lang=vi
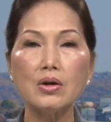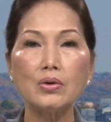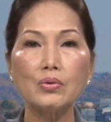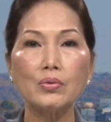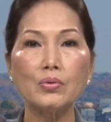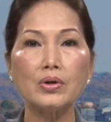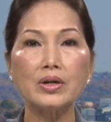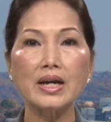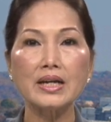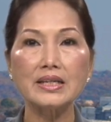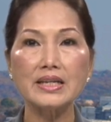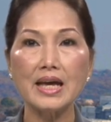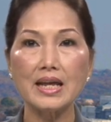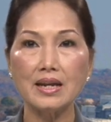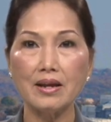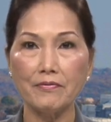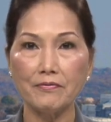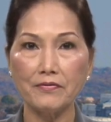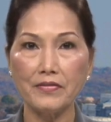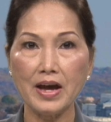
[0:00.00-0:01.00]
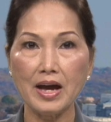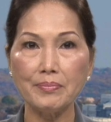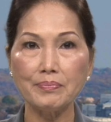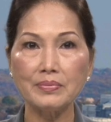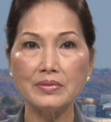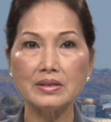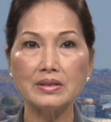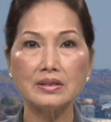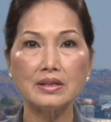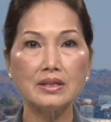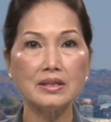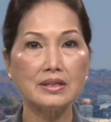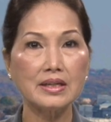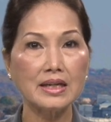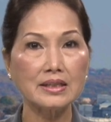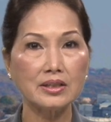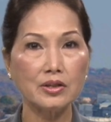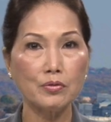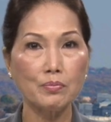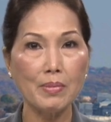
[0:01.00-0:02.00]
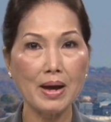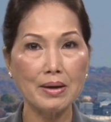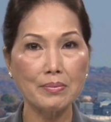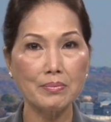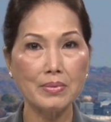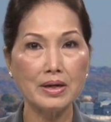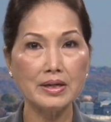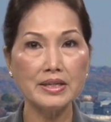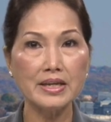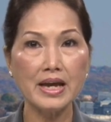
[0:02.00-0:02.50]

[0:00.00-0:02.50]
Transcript: của các nhà lập pháp từ các tiểu bang mới